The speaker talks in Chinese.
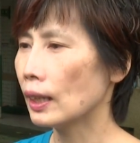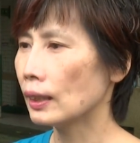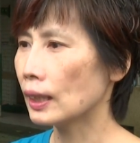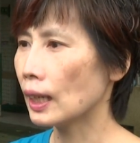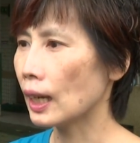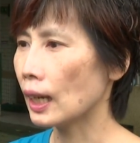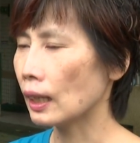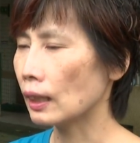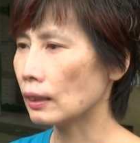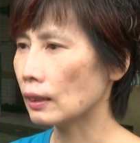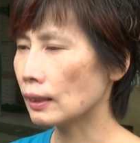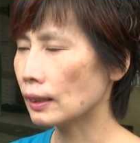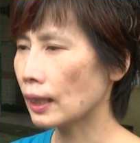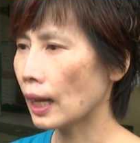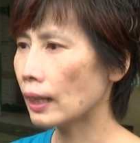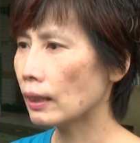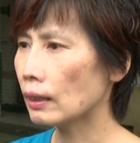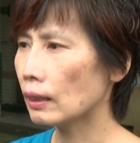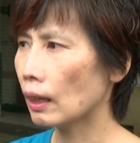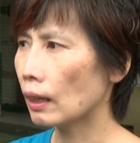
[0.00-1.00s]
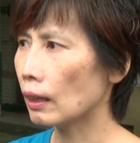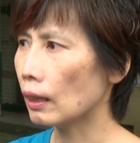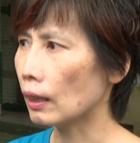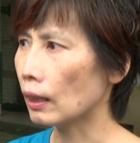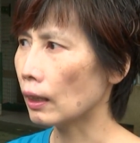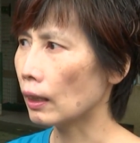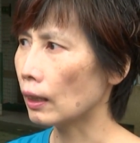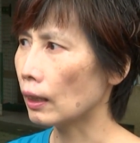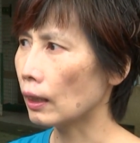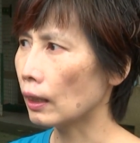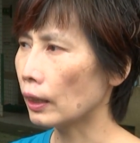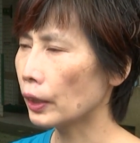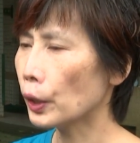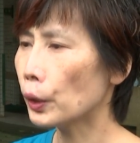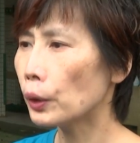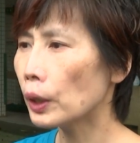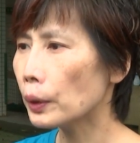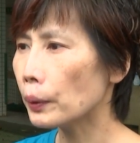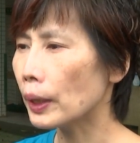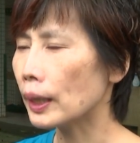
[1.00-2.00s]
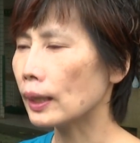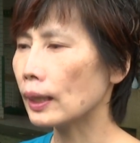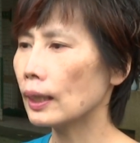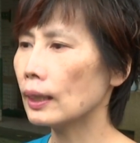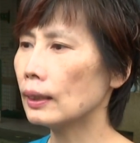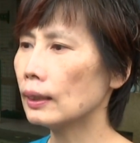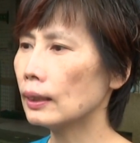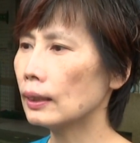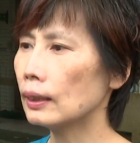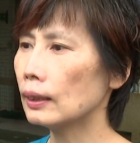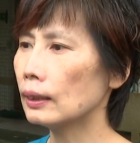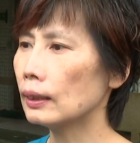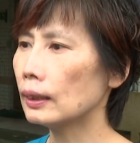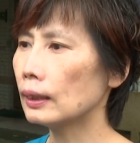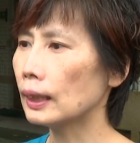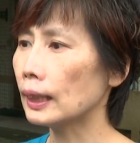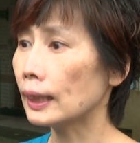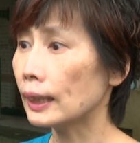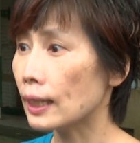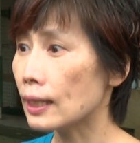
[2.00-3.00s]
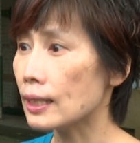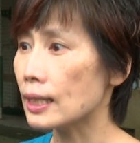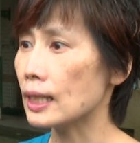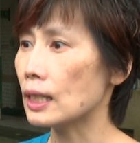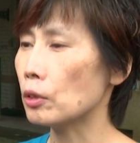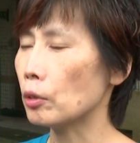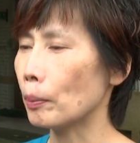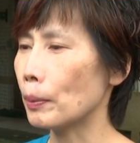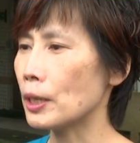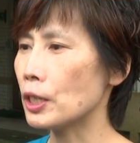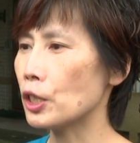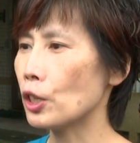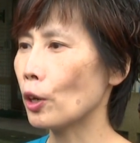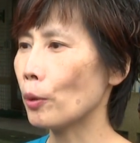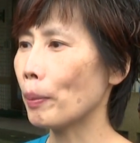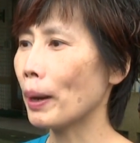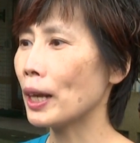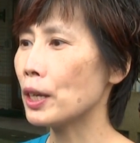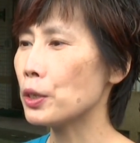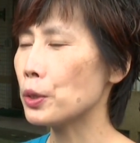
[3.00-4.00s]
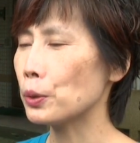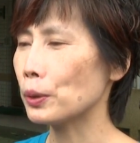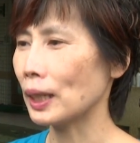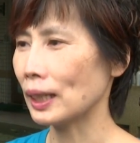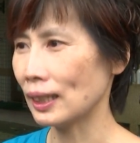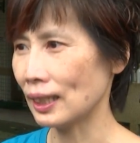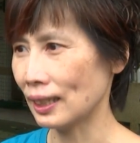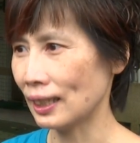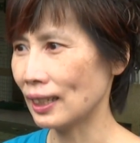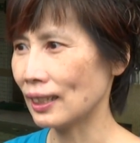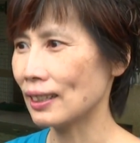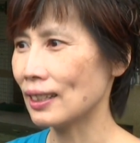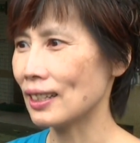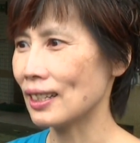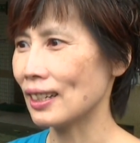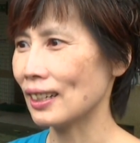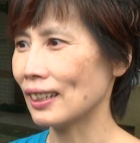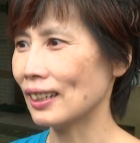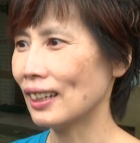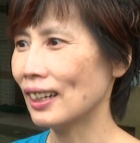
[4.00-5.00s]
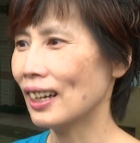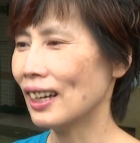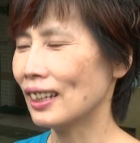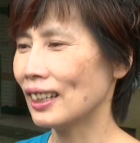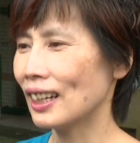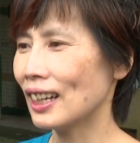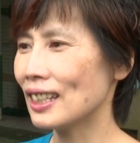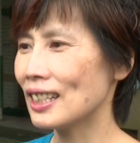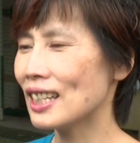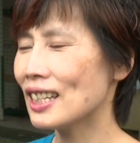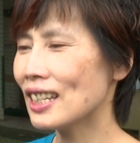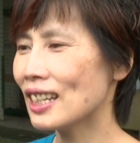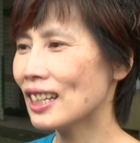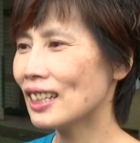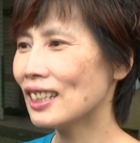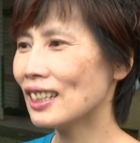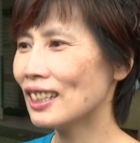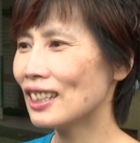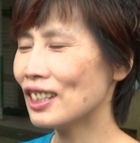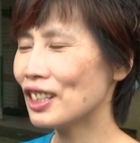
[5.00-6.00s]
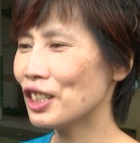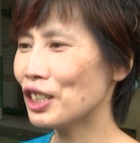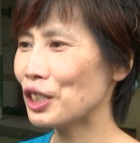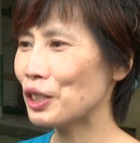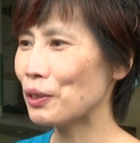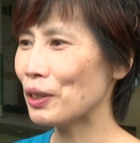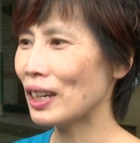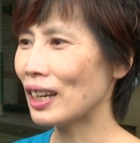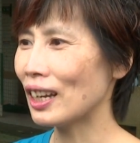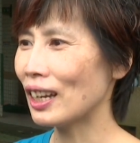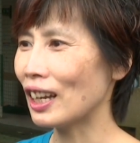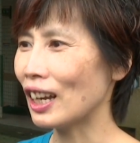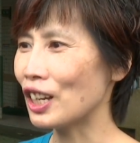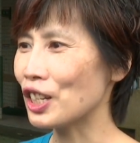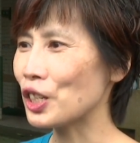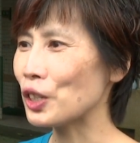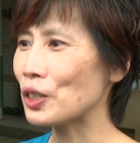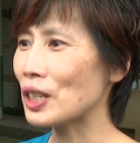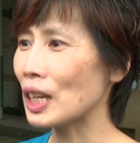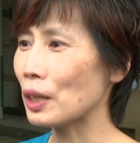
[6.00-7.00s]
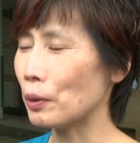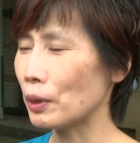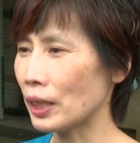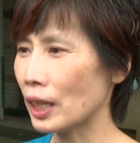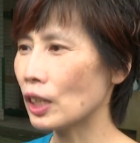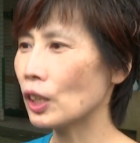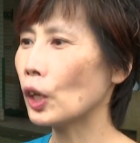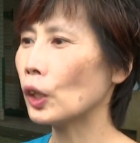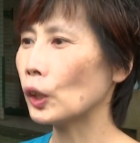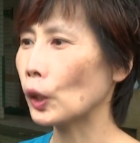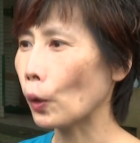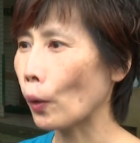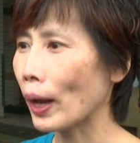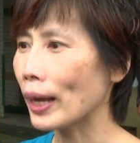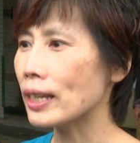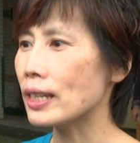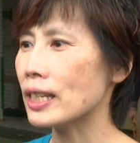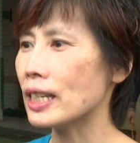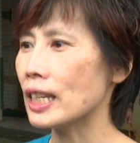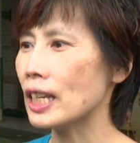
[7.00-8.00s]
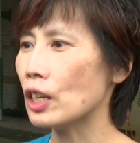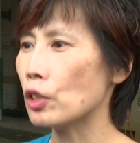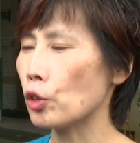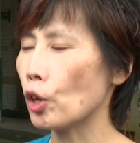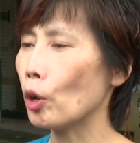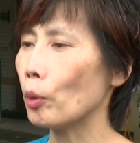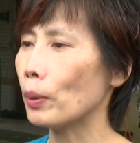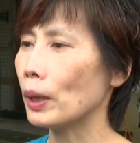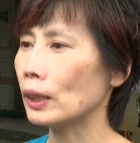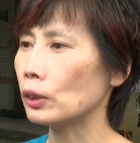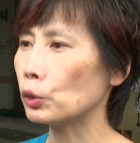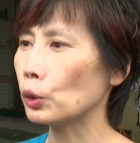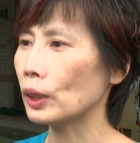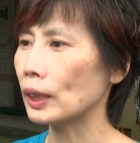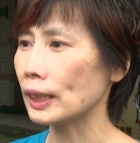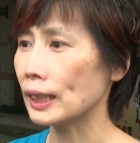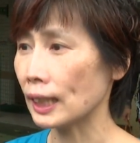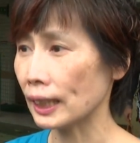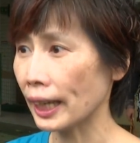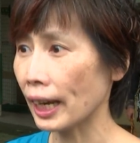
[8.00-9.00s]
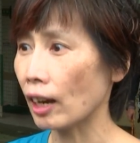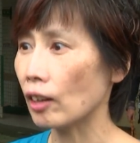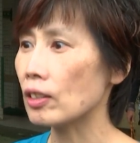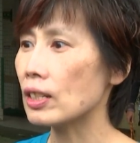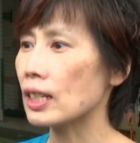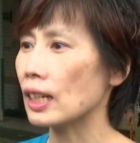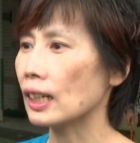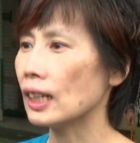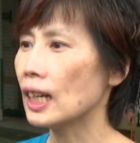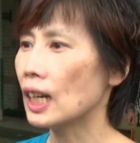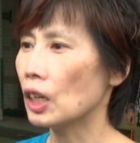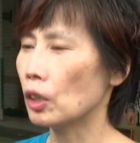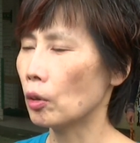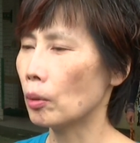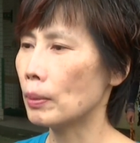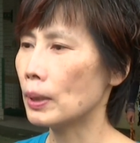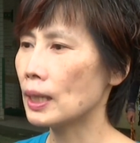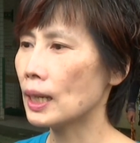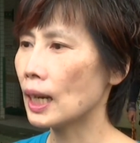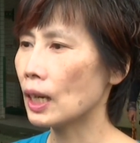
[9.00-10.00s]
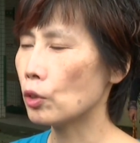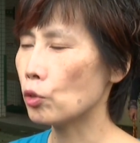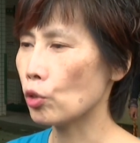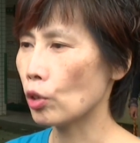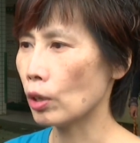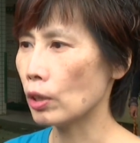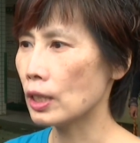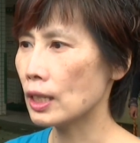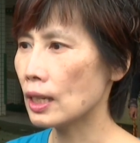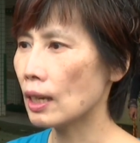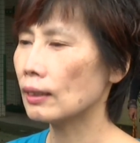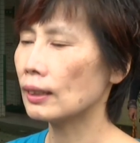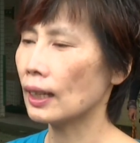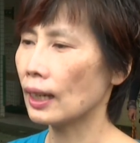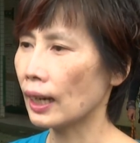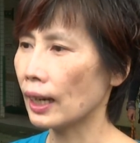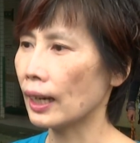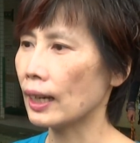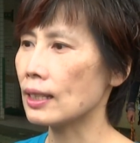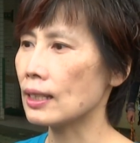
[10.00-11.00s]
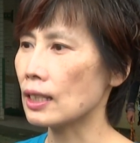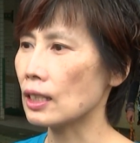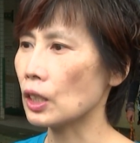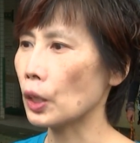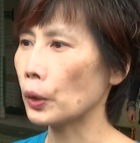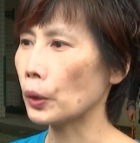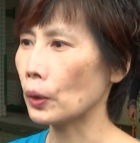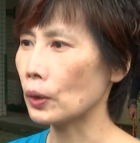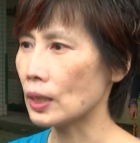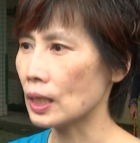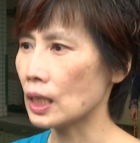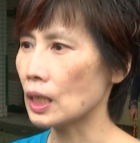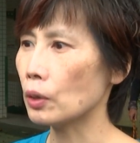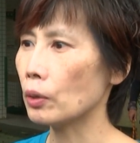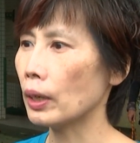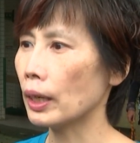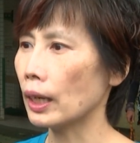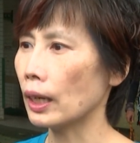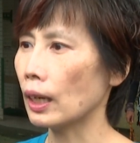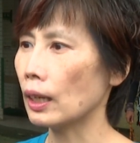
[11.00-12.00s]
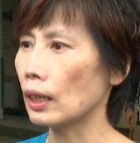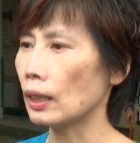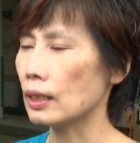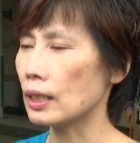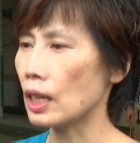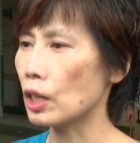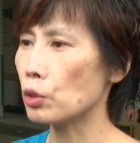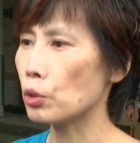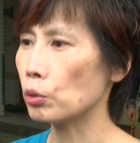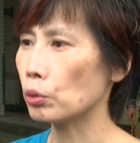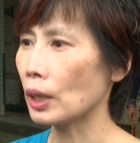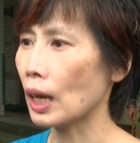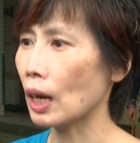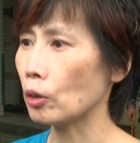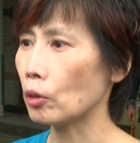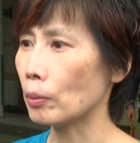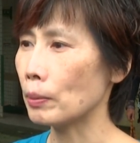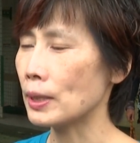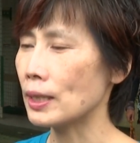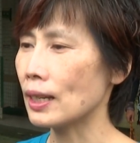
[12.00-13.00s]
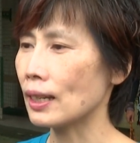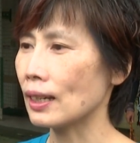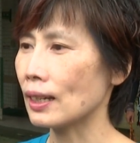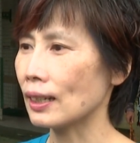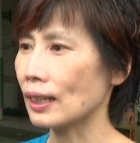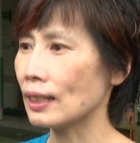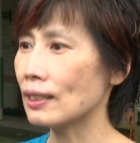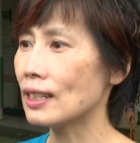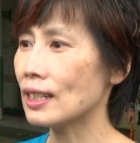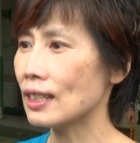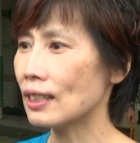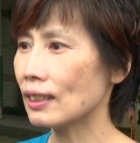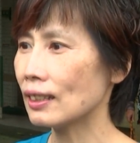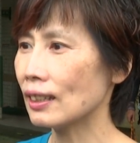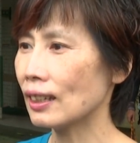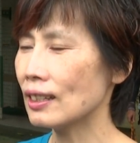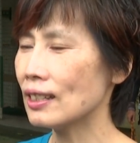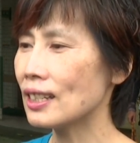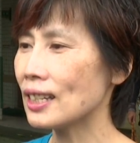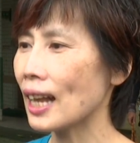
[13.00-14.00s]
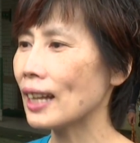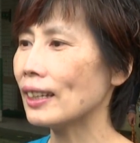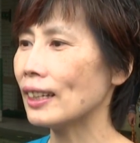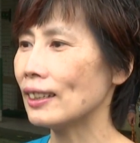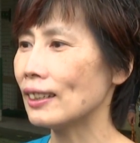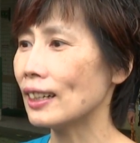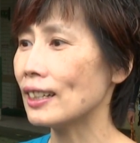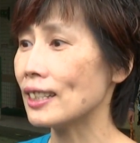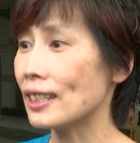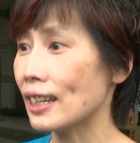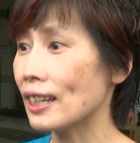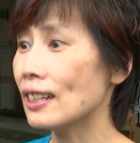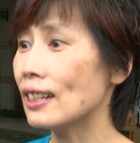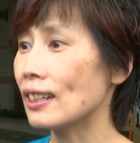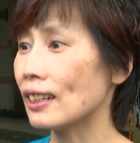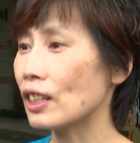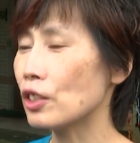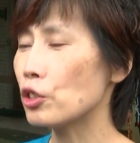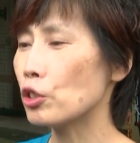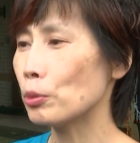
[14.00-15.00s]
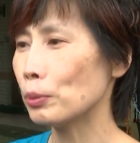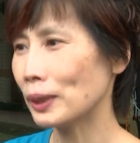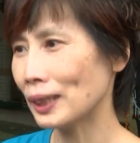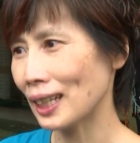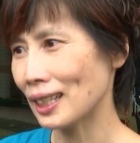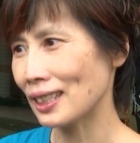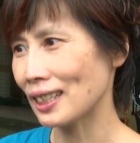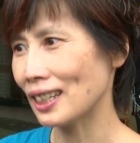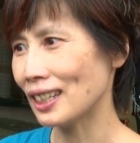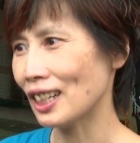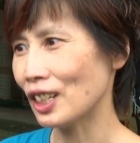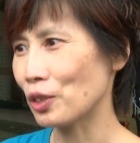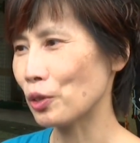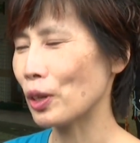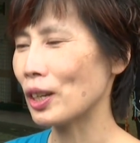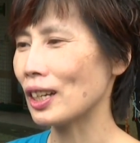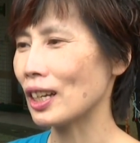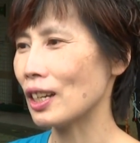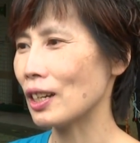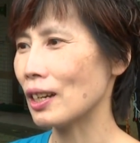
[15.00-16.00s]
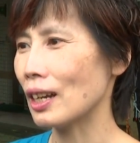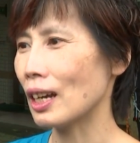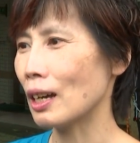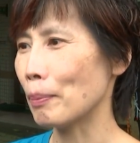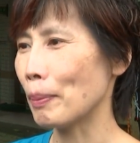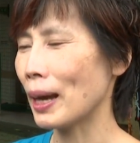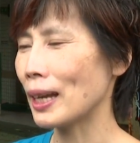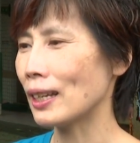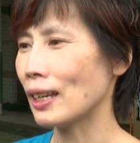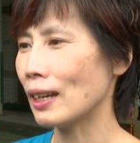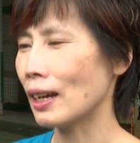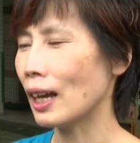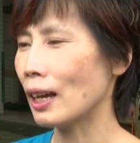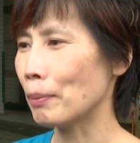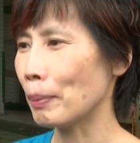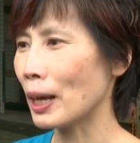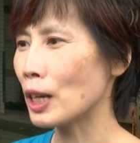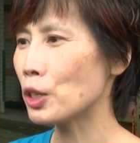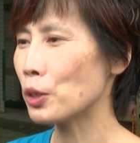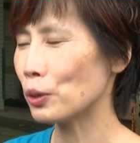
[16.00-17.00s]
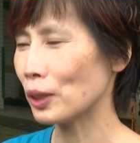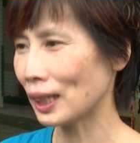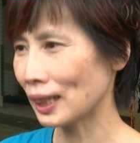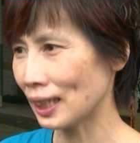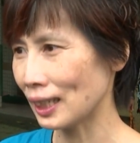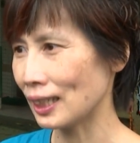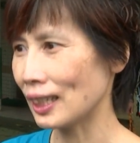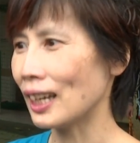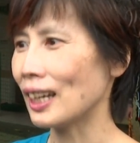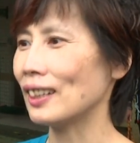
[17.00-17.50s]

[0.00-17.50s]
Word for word: 那三呃，幼儿园跟低年级我们是用攀树的体验课程。那今天呢，是因为受限于天后的关系，所以我们做了一个调整，我们让全校的孩子都有机会呃接触到我们这个跟跟山林的结合，跟树木的结合，做一个呃攀岩呃攀树的体